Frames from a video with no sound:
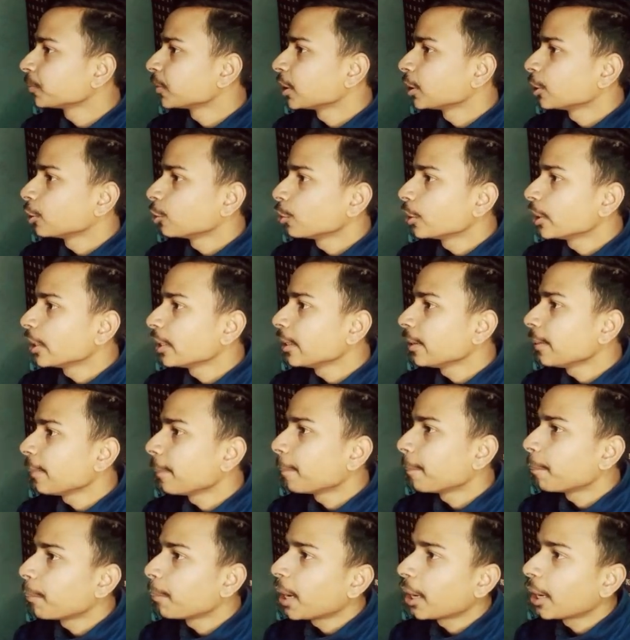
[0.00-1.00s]
क्योंकि
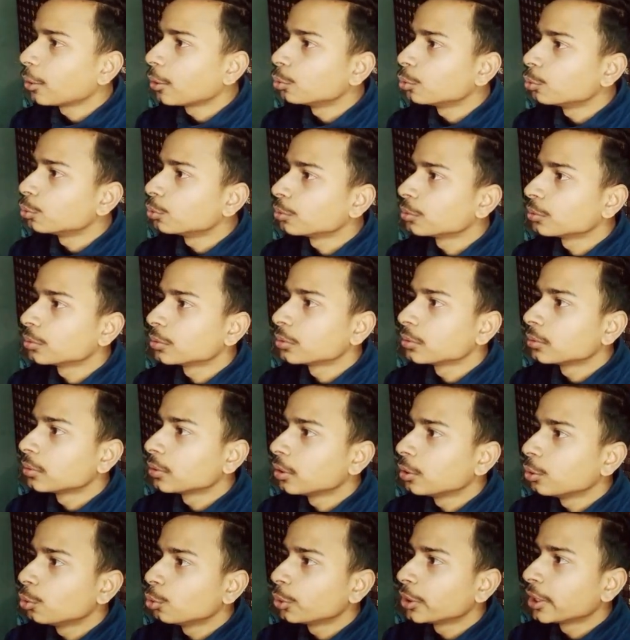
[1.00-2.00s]
मैं हूँ
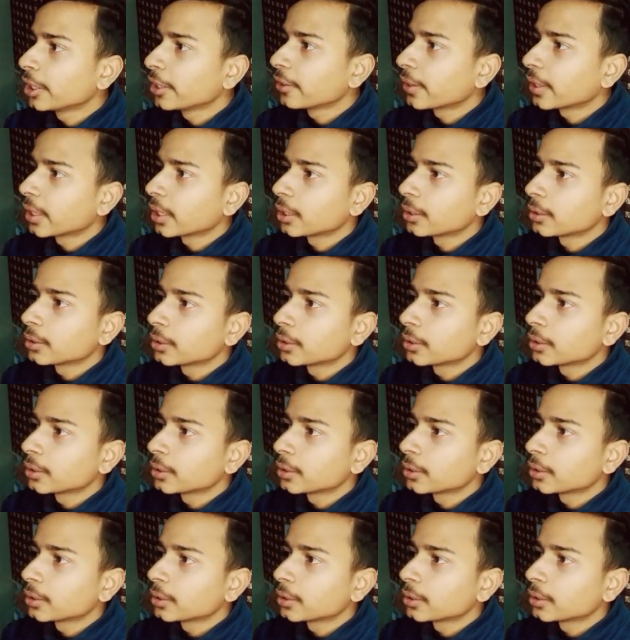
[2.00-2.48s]
लूटने वाला